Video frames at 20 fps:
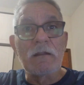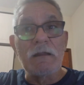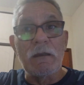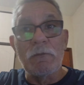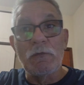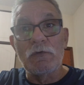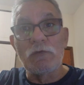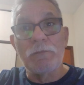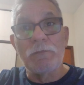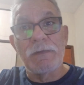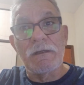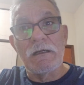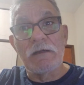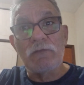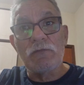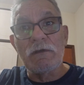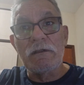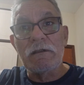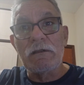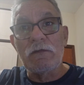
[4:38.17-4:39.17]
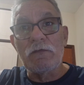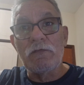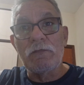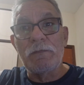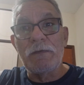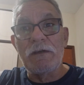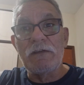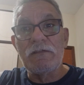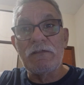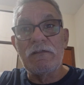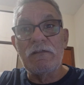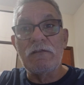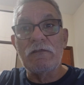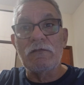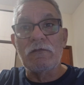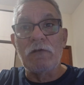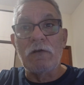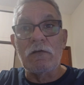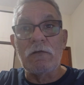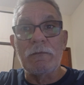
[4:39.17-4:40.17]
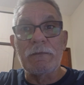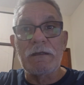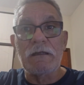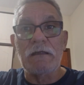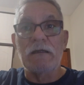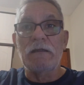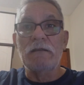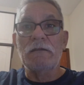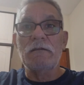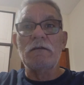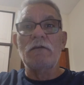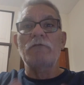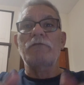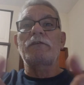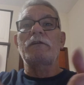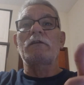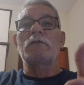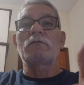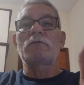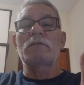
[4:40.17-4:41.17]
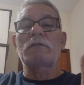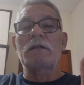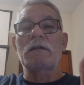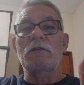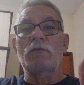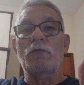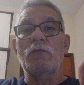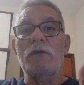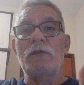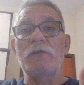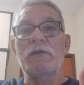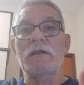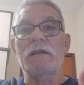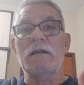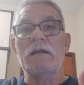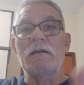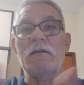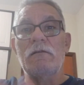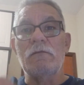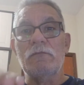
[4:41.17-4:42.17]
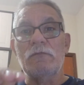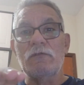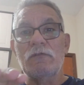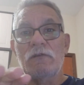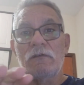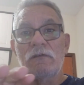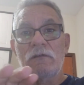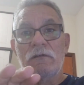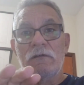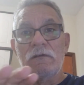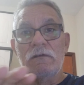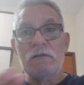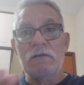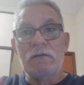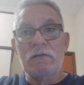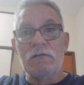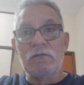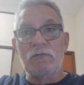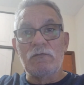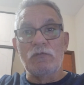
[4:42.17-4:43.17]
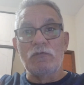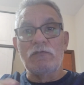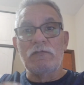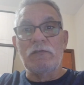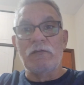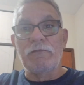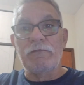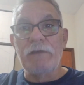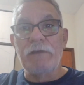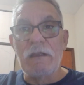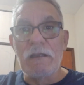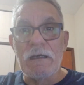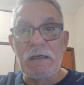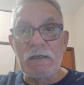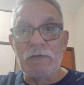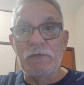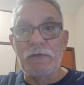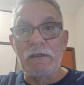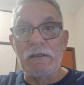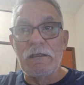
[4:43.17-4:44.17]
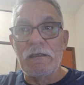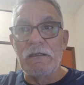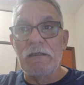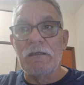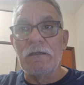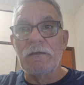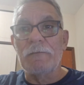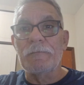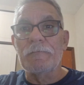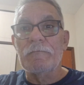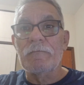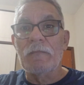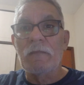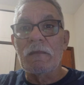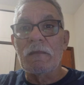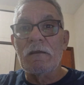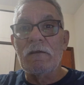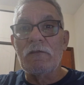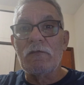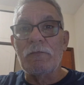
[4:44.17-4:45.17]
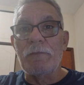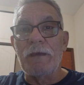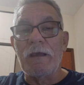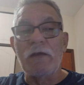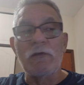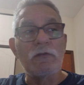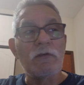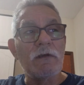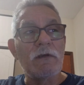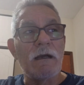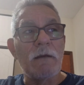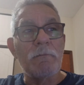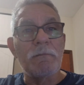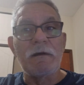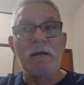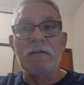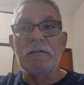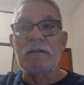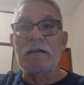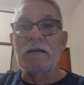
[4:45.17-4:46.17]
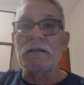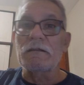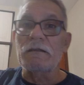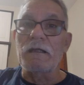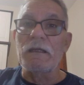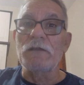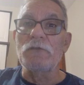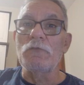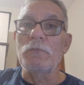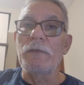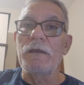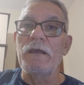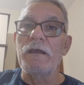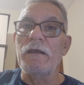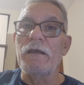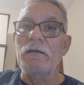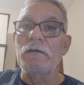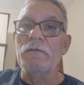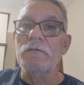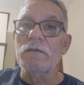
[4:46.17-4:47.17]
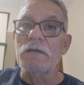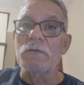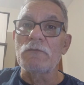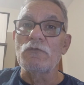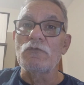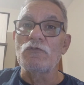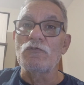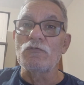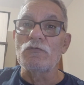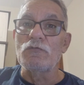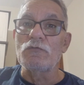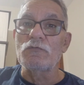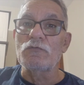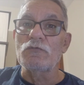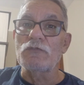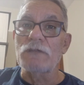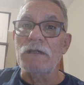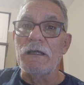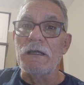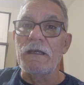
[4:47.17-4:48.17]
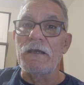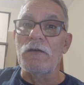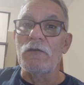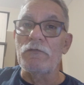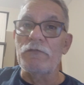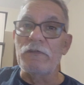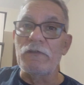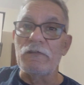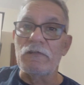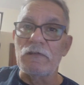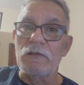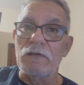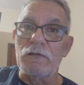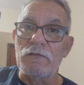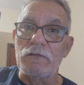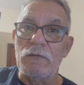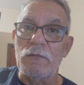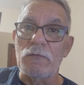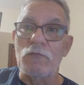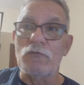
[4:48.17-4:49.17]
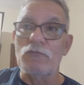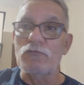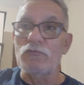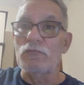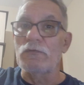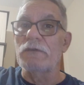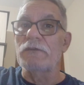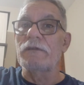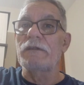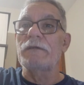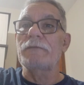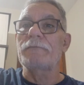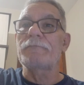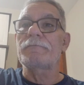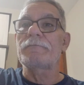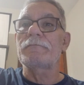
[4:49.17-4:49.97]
Tem muito plâncton, então os peixes se deslocam para lá. Então, filhão, tranquilo e calmo. Curte seu feriado aí, Espero que a rapaziada tenha ido bem. Tamo junto, já Elvis, e vamos continuando aí.